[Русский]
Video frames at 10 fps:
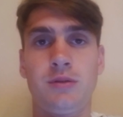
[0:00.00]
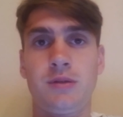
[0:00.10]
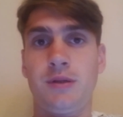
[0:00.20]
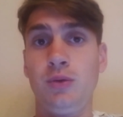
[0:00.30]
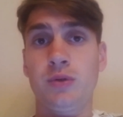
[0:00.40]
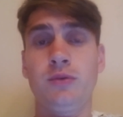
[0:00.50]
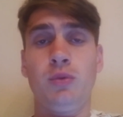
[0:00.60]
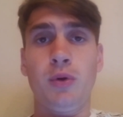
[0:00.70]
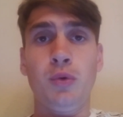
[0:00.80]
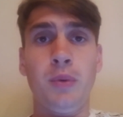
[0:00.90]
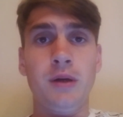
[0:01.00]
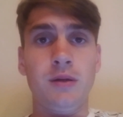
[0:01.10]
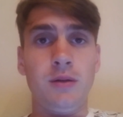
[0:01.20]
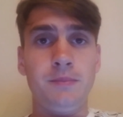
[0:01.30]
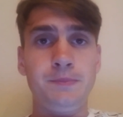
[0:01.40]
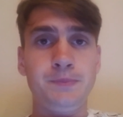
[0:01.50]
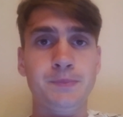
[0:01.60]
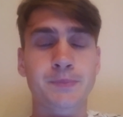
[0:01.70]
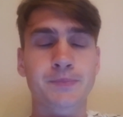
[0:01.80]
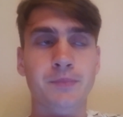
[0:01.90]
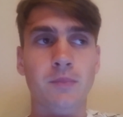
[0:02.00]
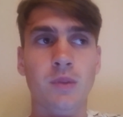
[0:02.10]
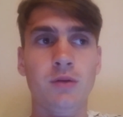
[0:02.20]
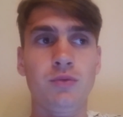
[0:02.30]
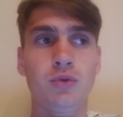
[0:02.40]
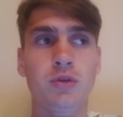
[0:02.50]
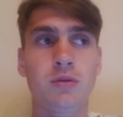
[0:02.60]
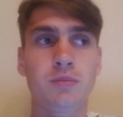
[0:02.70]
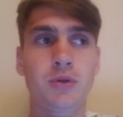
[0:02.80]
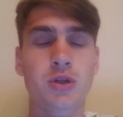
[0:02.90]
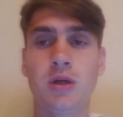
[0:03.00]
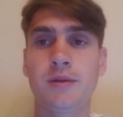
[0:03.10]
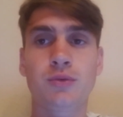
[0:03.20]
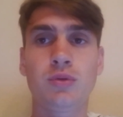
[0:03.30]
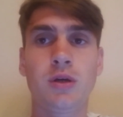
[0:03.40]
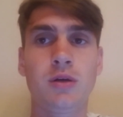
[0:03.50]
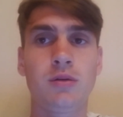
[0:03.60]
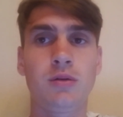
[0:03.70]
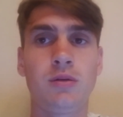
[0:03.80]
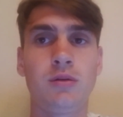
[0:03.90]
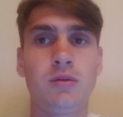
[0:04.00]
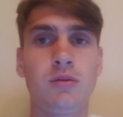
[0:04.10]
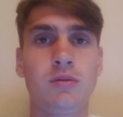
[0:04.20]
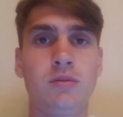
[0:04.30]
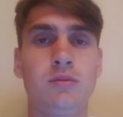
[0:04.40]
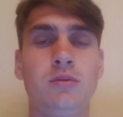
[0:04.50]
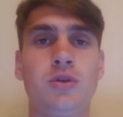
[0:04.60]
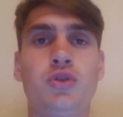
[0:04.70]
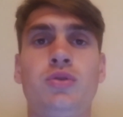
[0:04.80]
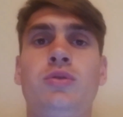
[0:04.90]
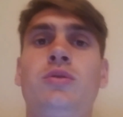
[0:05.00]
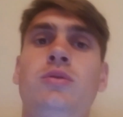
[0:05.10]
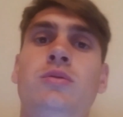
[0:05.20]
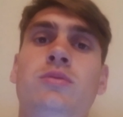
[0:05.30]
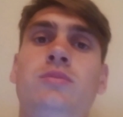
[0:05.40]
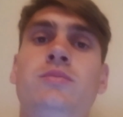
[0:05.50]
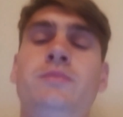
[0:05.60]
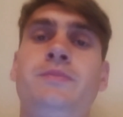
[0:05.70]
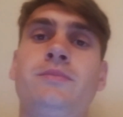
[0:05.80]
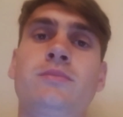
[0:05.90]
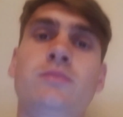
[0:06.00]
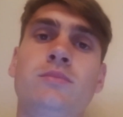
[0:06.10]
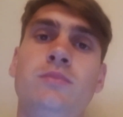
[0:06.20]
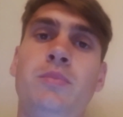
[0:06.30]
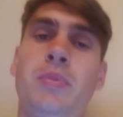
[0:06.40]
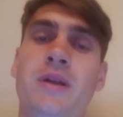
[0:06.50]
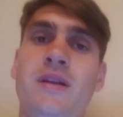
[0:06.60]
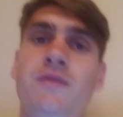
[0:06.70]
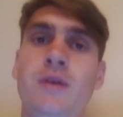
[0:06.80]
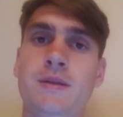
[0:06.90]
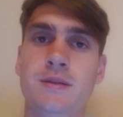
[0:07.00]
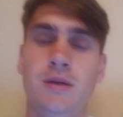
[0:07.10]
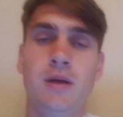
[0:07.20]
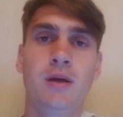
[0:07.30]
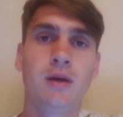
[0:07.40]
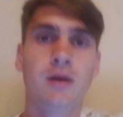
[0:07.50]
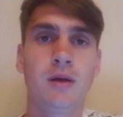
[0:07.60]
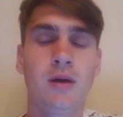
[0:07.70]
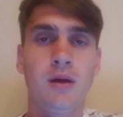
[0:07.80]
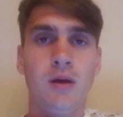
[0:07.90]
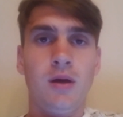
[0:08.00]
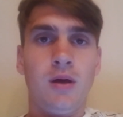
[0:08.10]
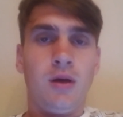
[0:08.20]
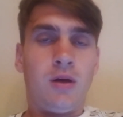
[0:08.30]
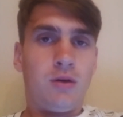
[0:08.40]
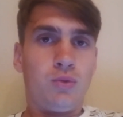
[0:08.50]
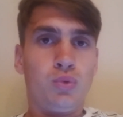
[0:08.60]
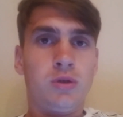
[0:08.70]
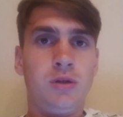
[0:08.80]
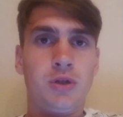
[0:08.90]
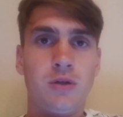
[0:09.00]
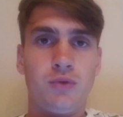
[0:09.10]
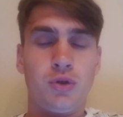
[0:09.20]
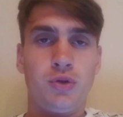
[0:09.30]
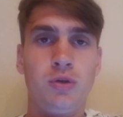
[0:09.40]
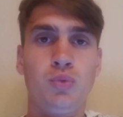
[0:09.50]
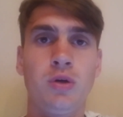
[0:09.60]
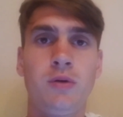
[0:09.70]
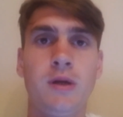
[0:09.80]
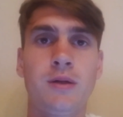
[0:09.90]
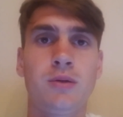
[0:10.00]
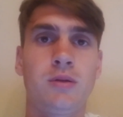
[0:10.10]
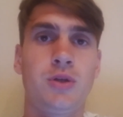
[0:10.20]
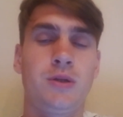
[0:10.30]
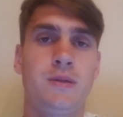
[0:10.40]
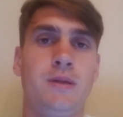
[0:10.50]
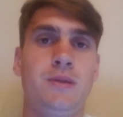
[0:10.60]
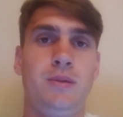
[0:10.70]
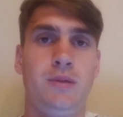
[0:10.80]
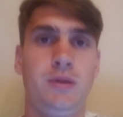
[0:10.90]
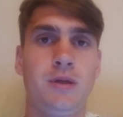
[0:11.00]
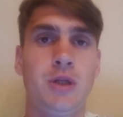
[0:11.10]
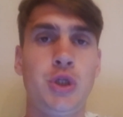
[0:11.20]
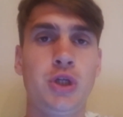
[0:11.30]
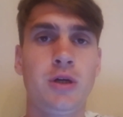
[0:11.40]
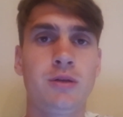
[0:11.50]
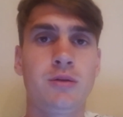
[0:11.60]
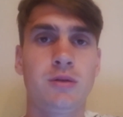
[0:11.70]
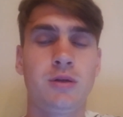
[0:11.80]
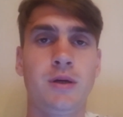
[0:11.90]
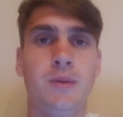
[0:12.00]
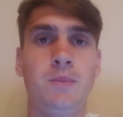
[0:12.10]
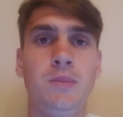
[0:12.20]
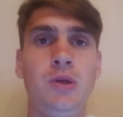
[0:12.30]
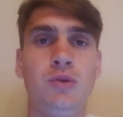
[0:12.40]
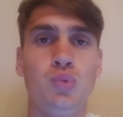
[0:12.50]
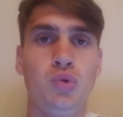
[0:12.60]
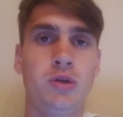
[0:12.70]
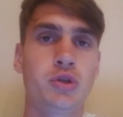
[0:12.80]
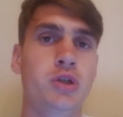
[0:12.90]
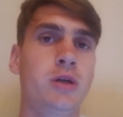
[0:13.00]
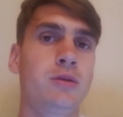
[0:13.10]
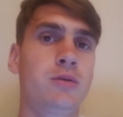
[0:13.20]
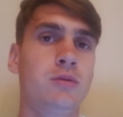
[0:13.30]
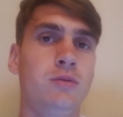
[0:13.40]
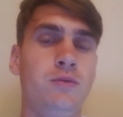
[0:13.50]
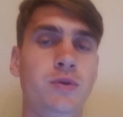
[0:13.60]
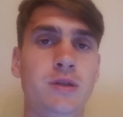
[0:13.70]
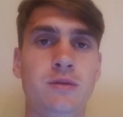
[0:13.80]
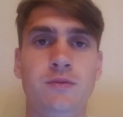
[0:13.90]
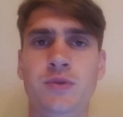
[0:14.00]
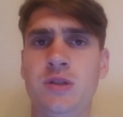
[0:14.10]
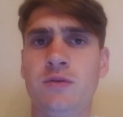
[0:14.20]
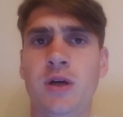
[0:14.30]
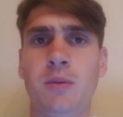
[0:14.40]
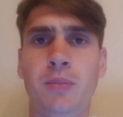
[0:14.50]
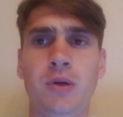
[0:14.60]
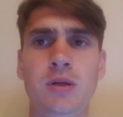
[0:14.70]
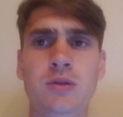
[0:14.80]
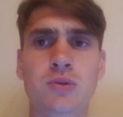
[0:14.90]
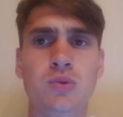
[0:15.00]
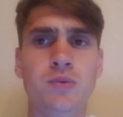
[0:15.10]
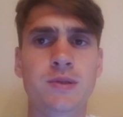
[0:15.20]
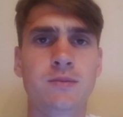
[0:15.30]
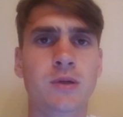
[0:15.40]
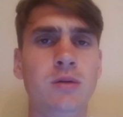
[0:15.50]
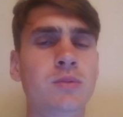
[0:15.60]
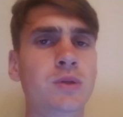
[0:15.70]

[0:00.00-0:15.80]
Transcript: скинул своего покупателя. Вот. Пришла она туда, и на что продавец, услышав то, что ему говорят, он начал сразу кричать, хамить, угрожать, вызываем полицию, вызываем